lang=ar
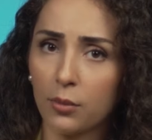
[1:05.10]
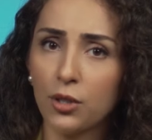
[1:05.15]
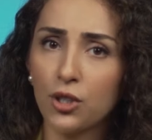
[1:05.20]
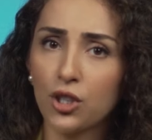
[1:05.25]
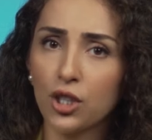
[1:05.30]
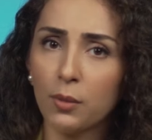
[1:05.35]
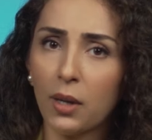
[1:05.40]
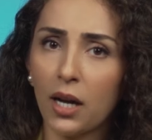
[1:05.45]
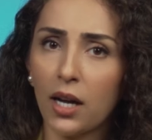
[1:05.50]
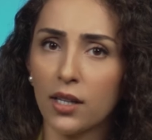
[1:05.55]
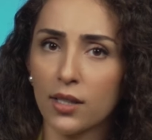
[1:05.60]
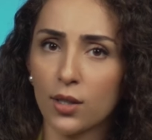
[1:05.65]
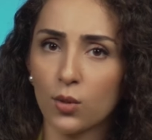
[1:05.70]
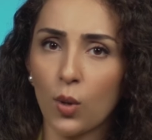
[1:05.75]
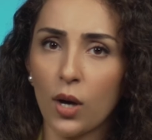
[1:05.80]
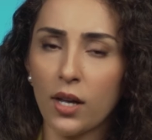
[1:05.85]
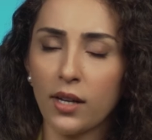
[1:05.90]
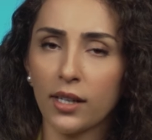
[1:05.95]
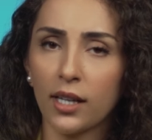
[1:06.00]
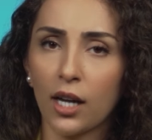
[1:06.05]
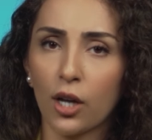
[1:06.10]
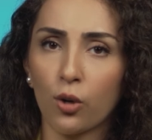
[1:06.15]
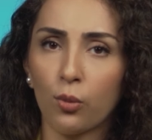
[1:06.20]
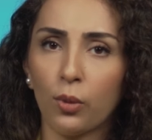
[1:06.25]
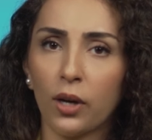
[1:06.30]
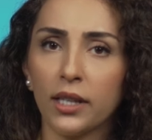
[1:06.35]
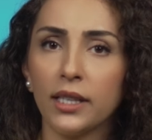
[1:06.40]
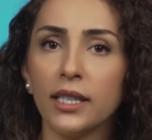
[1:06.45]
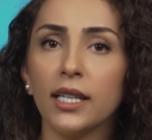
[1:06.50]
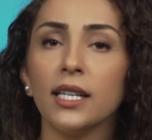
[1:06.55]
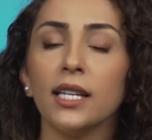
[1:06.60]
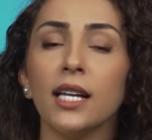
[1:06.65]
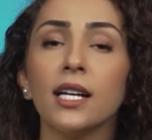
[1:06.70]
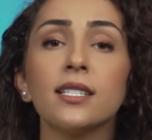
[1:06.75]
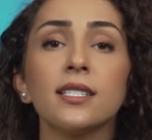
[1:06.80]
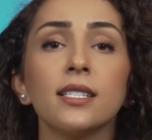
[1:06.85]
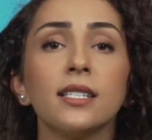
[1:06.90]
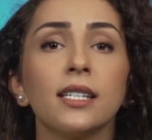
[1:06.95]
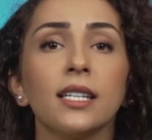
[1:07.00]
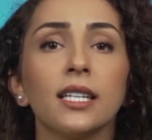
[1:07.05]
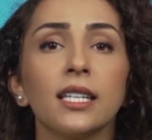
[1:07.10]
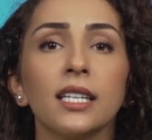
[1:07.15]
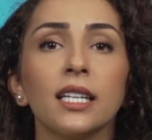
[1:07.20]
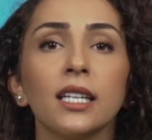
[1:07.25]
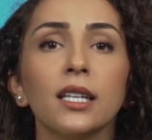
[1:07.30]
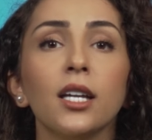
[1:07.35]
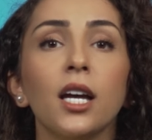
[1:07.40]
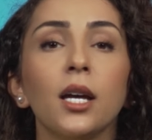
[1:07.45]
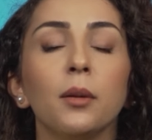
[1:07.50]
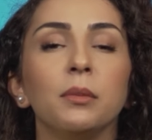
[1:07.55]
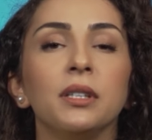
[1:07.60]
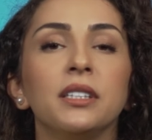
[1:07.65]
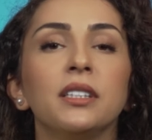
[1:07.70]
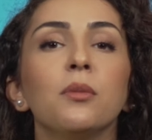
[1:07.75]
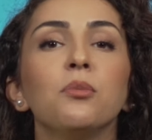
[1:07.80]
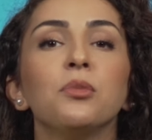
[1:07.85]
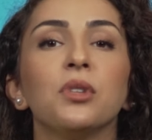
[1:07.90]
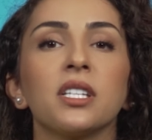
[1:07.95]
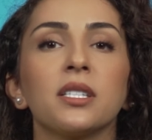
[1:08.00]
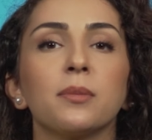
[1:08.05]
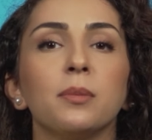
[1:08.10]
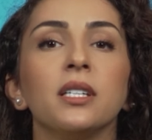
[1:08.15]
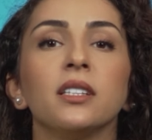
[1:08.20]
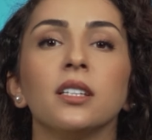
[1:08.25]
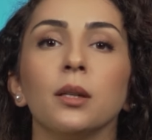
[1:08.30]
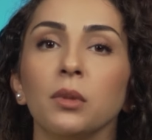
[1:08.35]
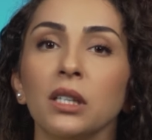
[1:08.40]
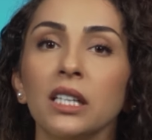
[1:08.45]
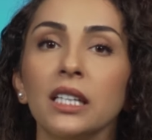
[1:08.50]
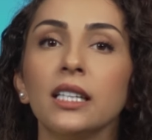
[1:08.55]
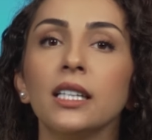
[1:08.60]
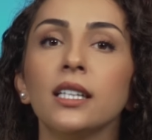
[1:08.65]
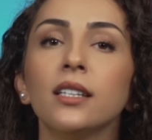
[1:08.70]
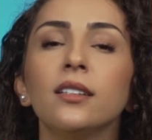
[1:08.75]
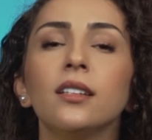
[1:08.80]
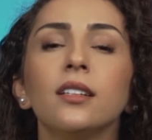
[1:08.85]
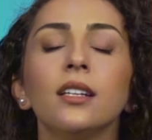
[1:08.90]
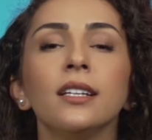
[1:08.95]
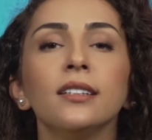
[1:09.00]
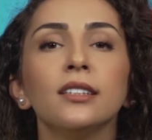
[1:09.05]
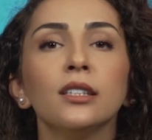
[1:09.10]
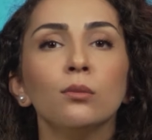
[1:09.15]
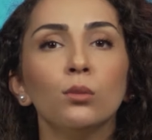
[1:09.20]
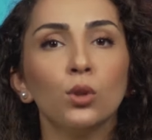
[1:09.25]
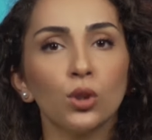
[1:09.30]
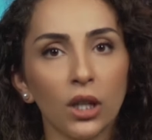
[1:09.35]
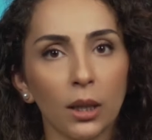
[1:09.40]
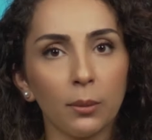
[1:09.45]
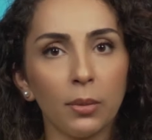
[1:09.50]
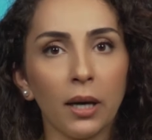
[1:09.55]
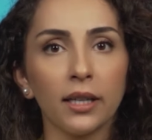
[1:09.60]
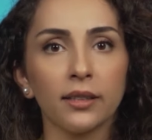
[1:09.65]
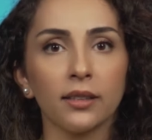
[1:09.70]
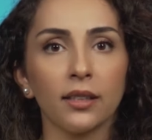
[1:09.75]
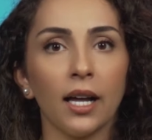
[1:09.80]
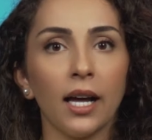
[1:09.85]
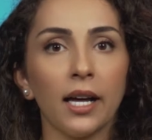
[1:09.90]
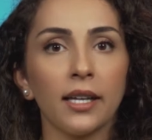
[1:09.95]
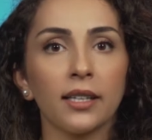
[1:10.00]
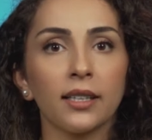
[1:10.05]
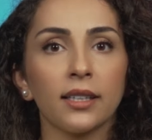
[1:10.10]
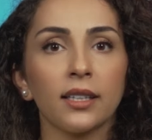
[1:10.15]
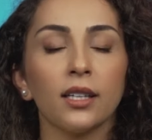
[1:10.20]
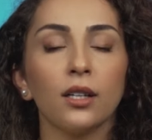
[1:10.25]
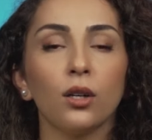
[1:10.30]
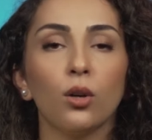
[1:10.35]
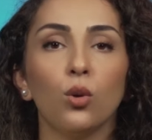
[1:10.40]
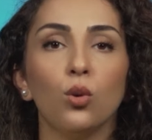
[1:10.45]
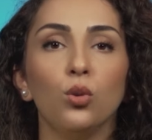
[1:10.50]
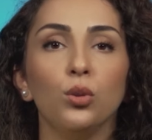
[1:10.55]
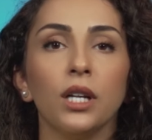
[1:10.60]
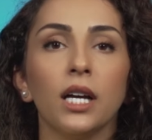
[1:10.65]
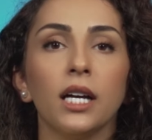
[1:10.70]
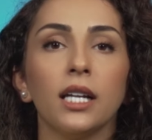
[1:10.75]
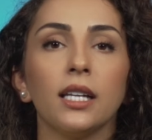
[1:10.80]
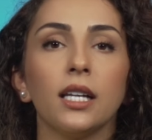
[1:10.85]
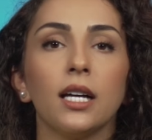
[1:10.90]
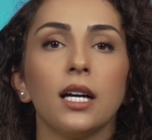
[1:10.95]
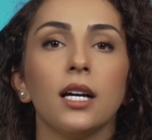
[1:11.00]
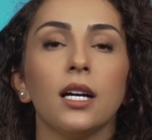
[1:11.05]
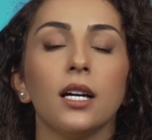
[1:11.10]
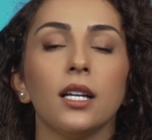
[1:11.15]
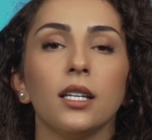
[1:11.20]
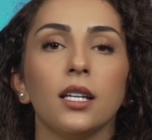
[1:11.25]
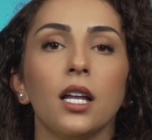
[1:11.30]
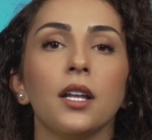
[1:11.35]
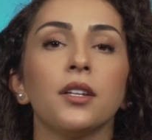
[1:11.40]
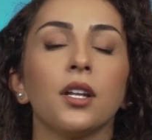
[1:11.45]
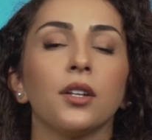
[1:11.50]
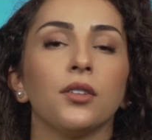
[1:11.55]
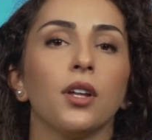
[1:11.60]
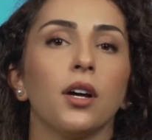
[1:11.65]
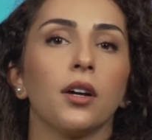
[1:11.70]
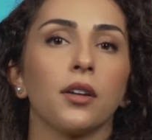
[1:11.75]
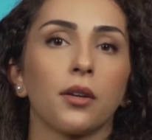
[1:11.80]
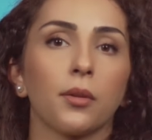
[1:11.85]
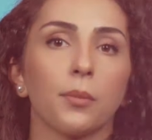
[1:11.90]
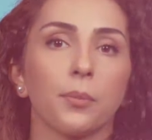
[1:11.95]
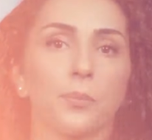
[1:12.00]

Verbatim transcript: بيجي مع أسوارة كهربائية لاسلكية بيتم تثبيتها بالإيد ليتم متابعة الحركة ونقلها للنظارة